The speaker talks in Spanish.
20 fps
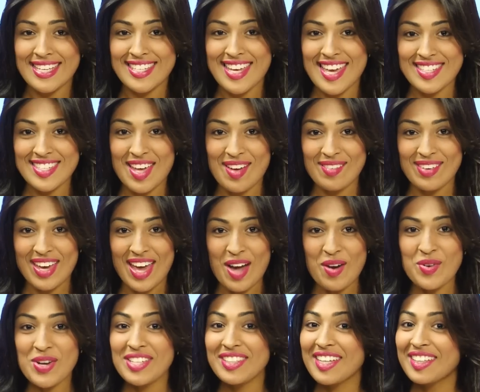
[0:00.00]
Ya sabe,
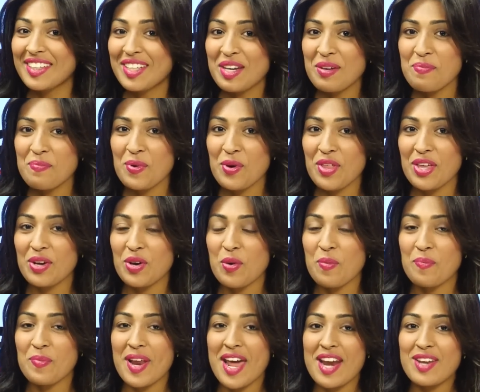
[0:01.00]
aún está tiempo de
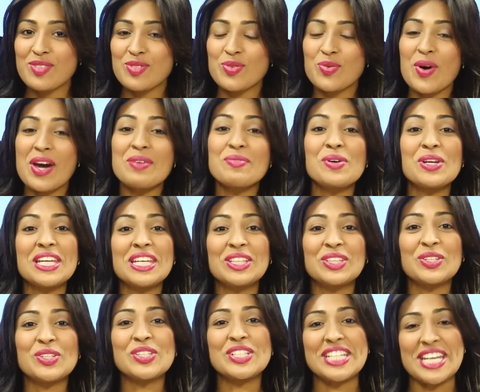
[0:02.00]
comprar su
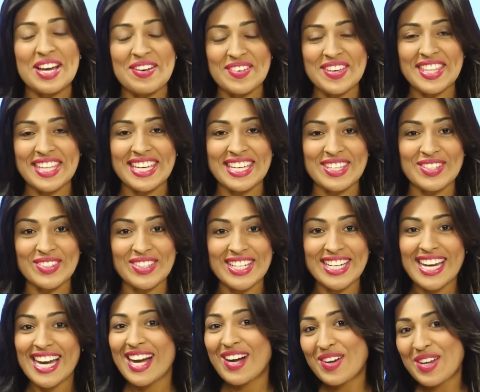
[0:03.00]
arbolito navideño.
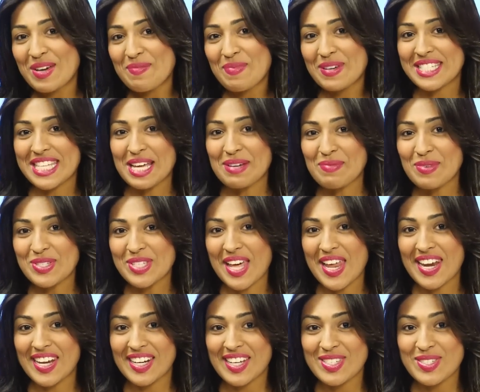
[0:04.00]
Ahora pasamos
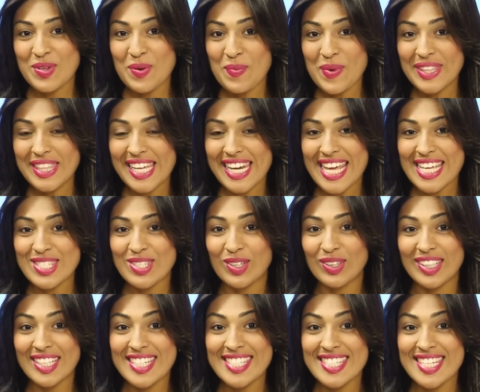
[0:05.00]
al resumen de las
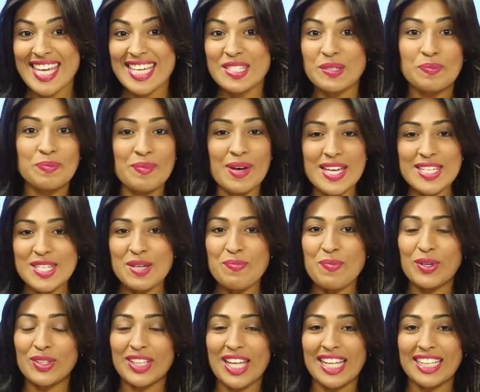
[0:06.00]
noticias más
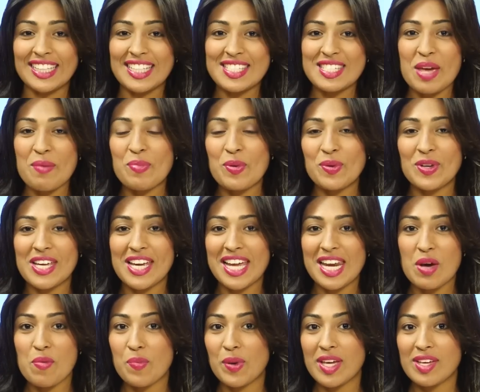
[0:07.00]
importantes que publica
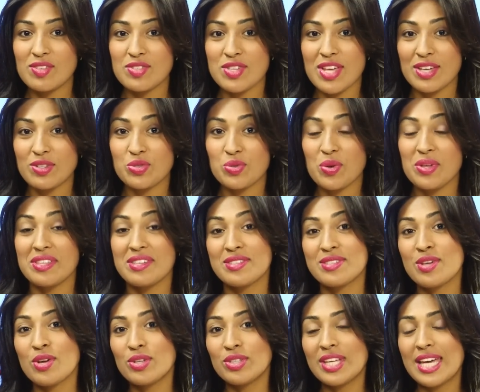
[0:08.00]
la prensa en su
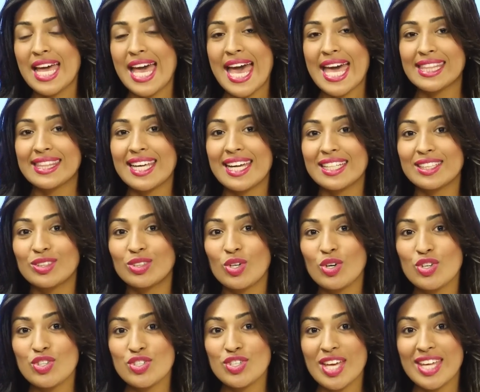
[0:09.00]
edición del
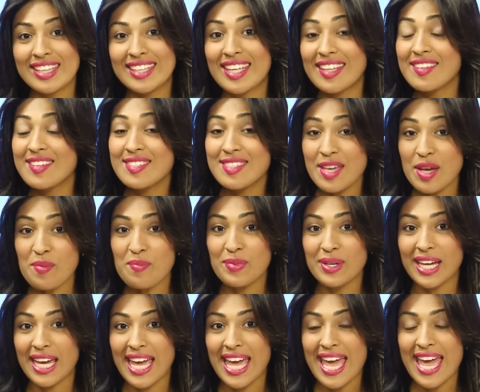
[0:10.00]
12 de
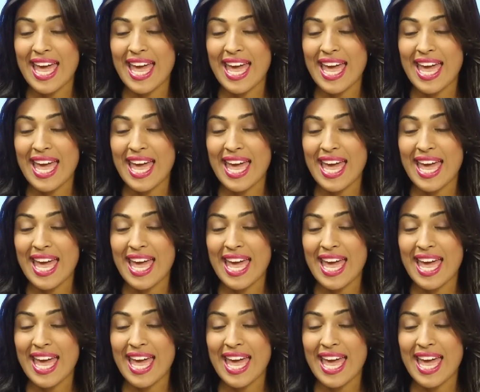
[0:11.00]
diciembre.